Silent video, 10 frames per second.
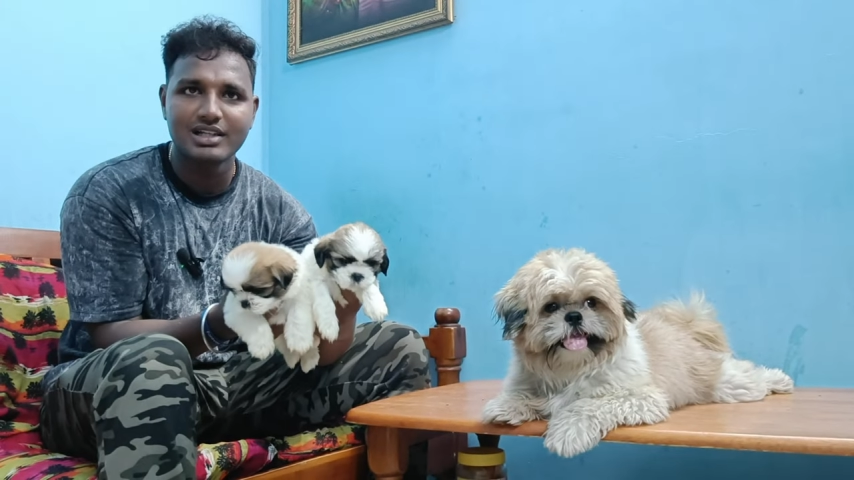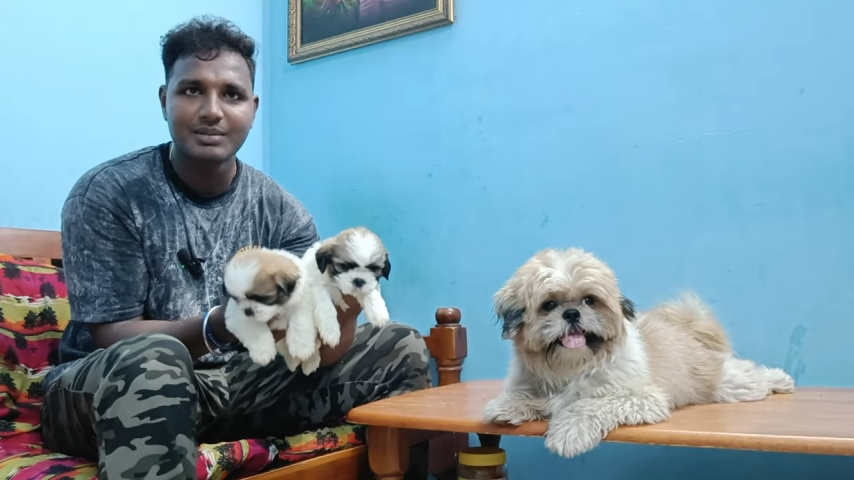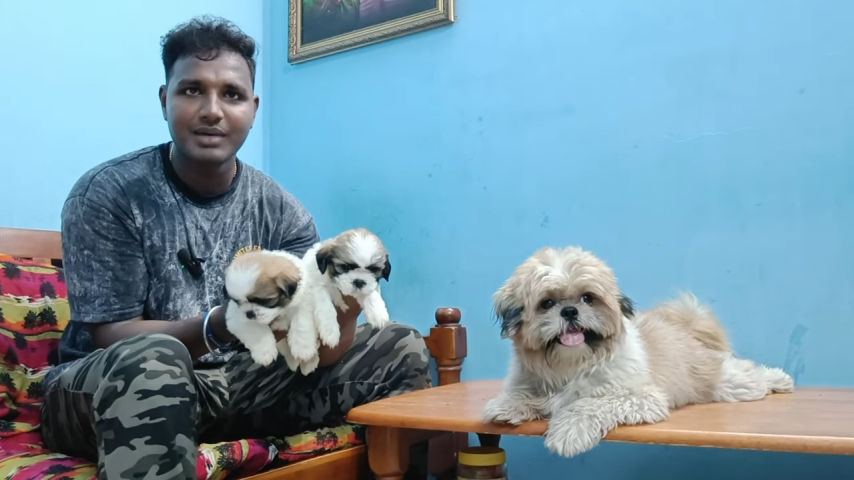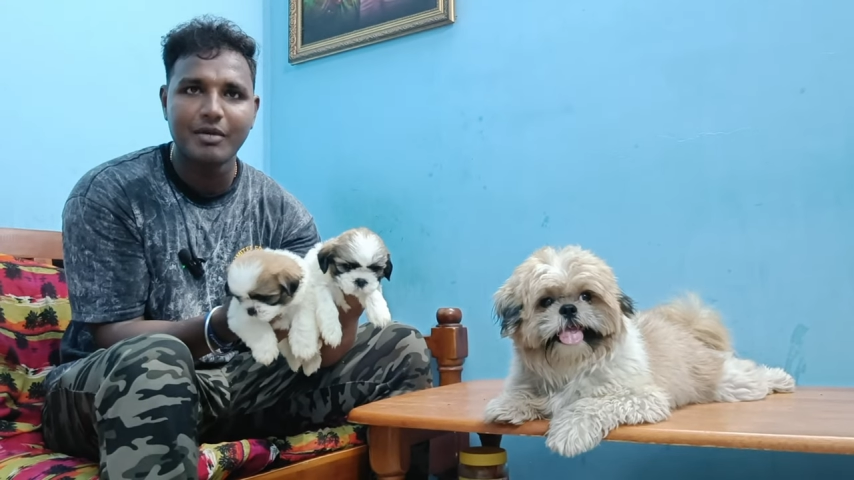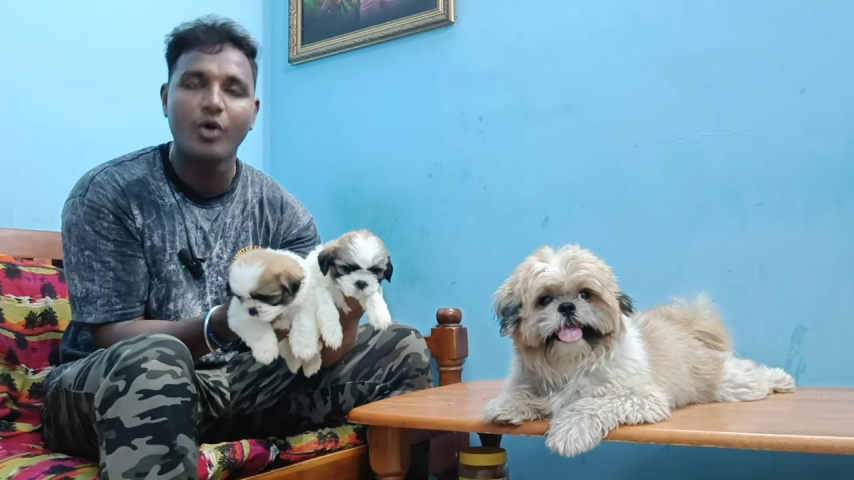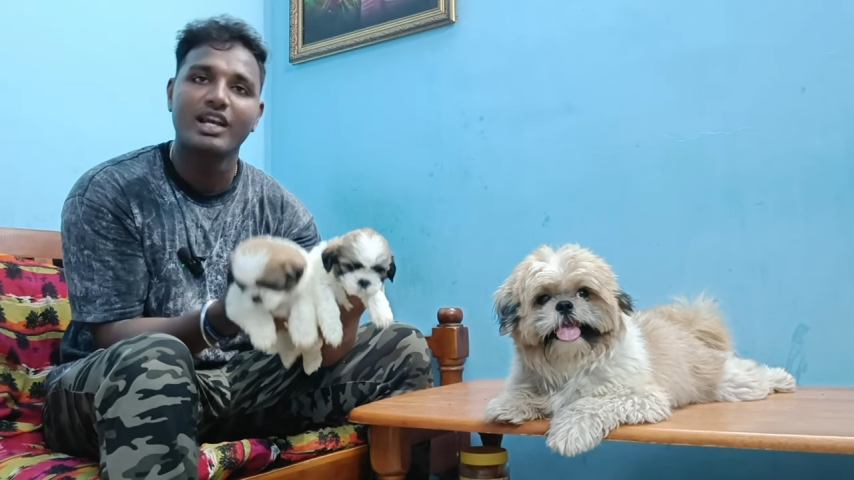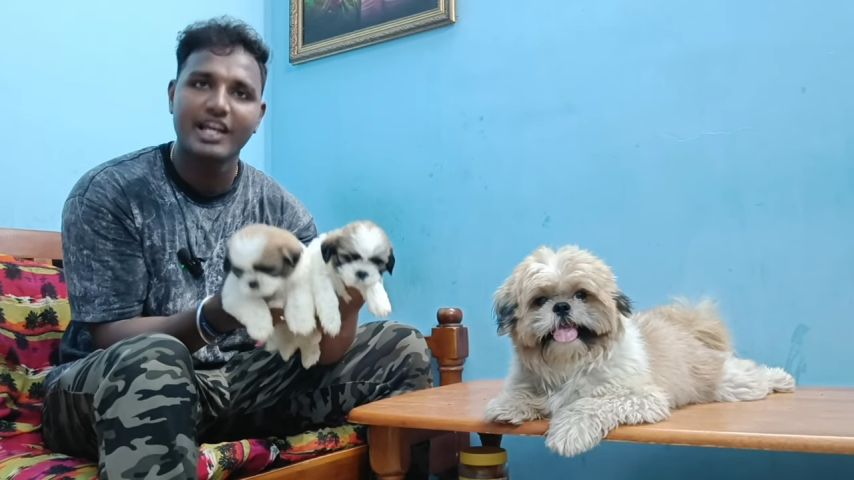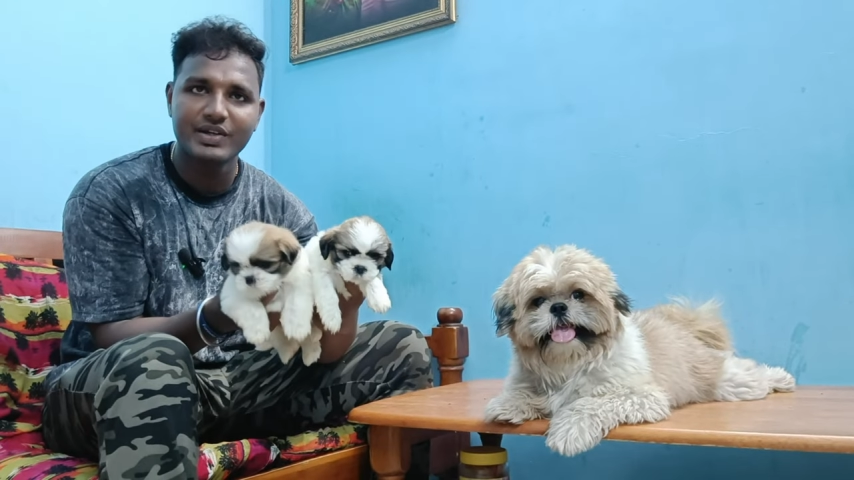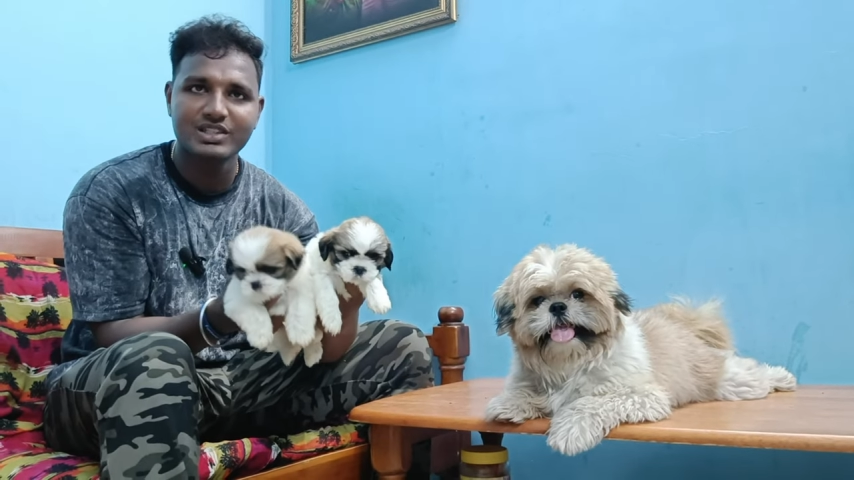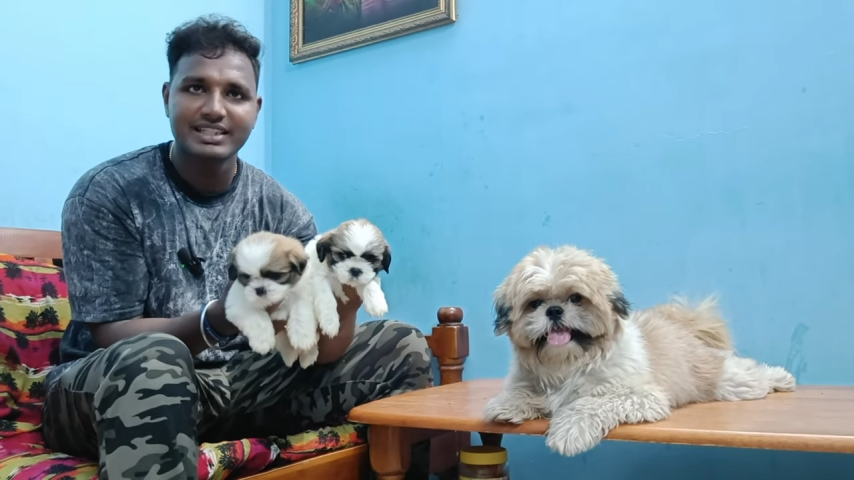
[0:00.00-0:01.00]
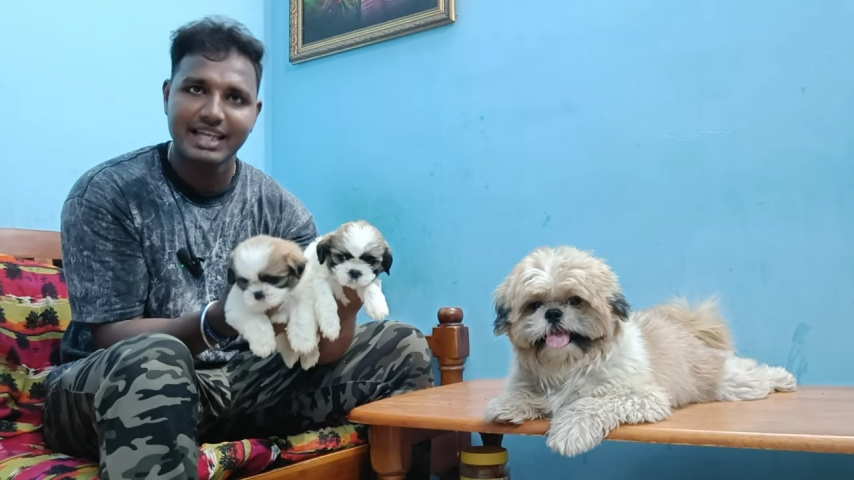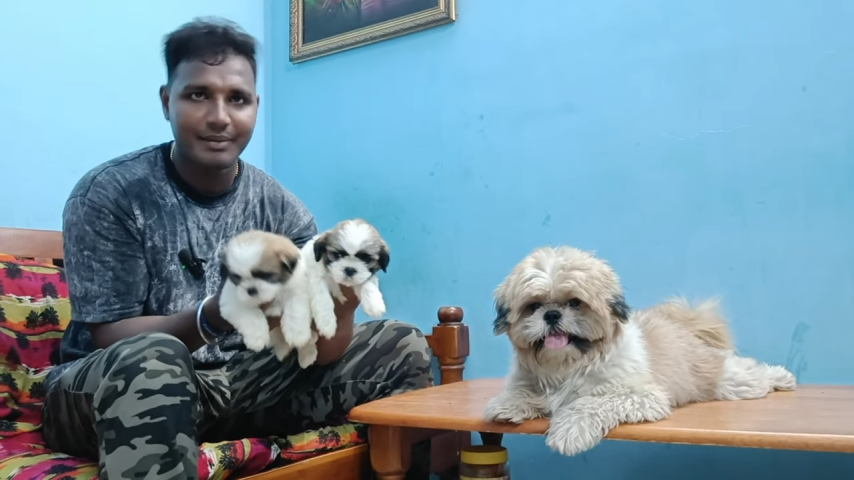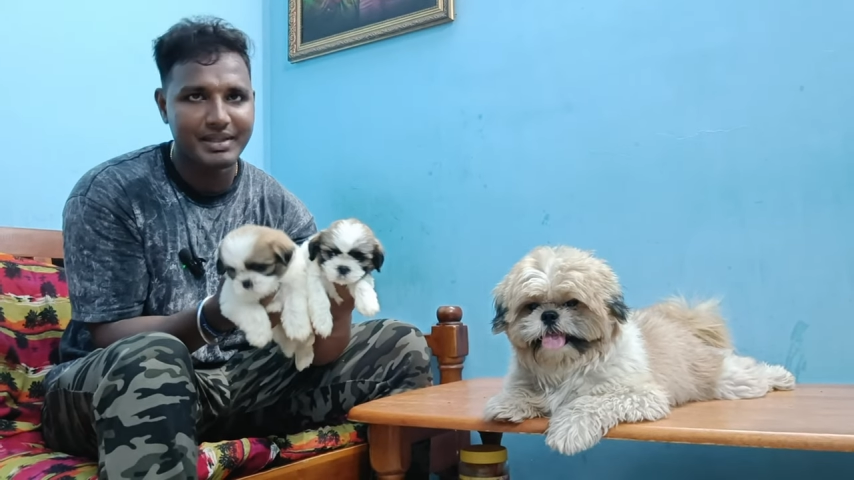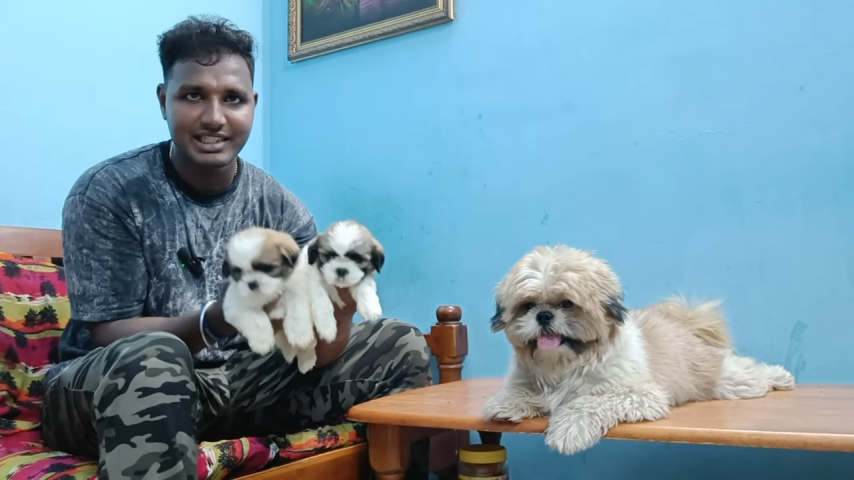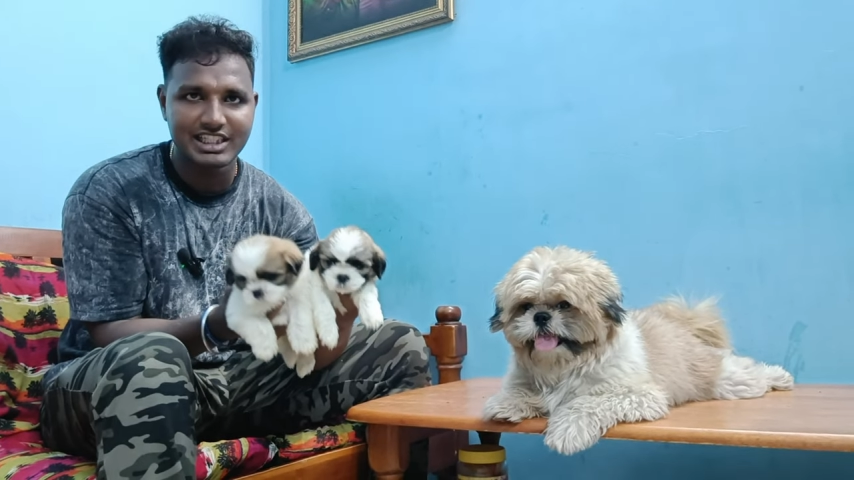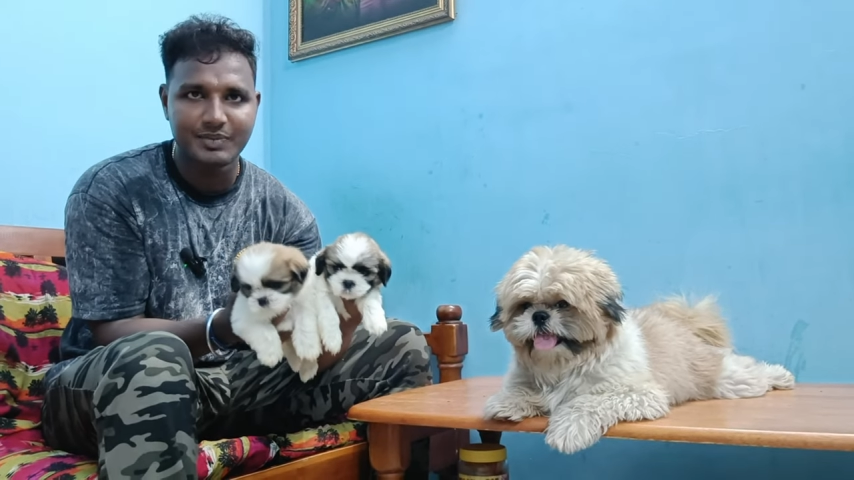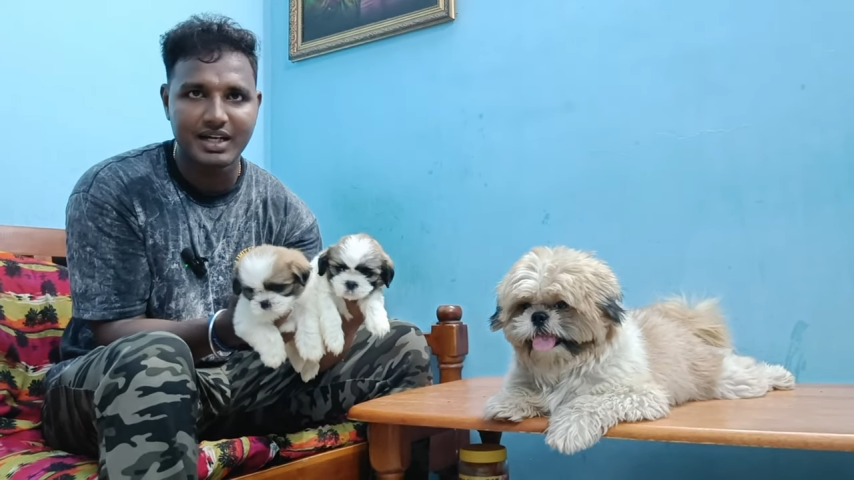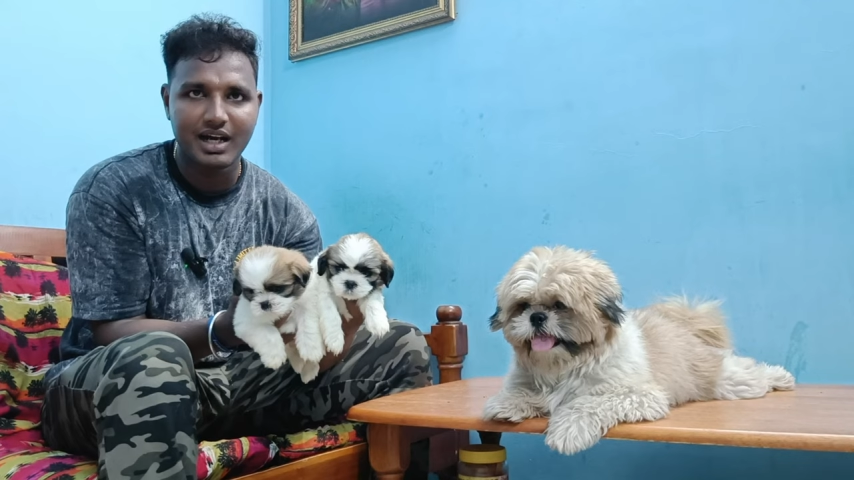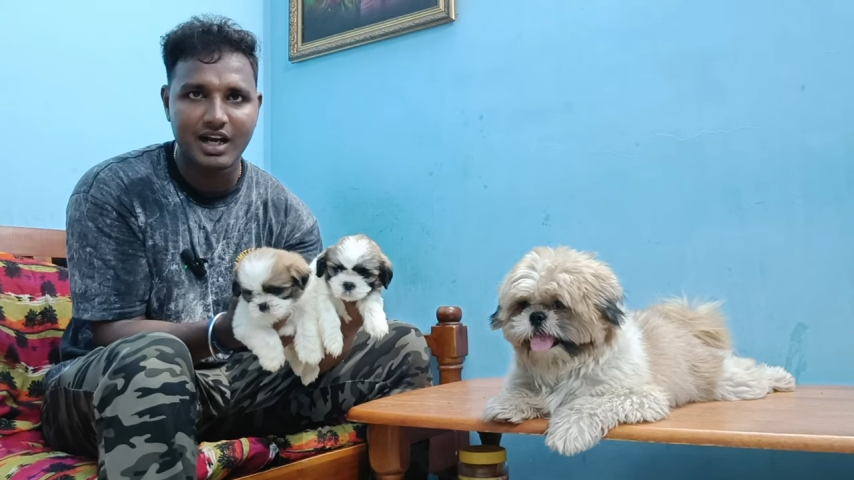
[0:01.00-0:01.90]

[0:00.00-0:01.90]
கஷ்டம் இல்லாம அவங்க ரிலேட்டிவ்ஸ் வந்து எல்லாமே சஜஸ்ட் பண்ற